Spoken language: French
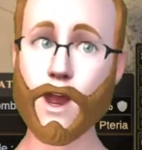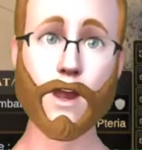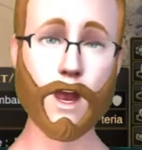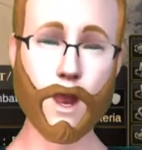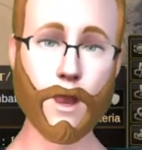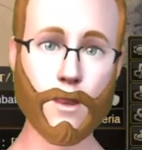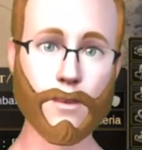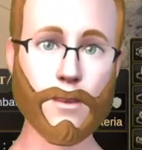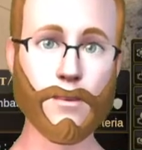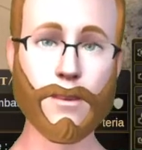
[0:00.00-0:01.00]
moment donné
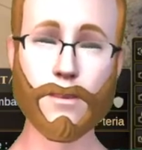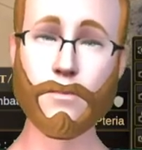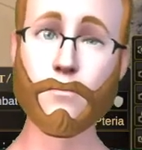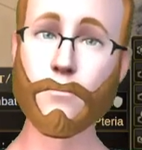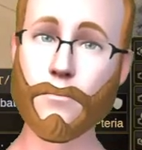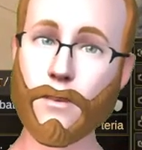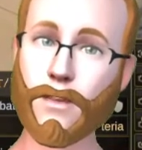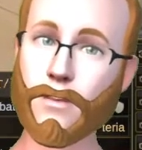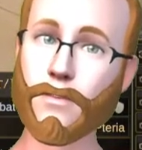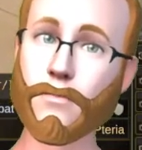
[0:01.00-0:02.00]
dans votre ville.
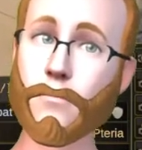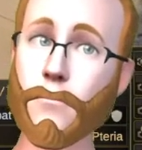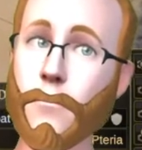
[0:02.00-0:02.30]
Ce qui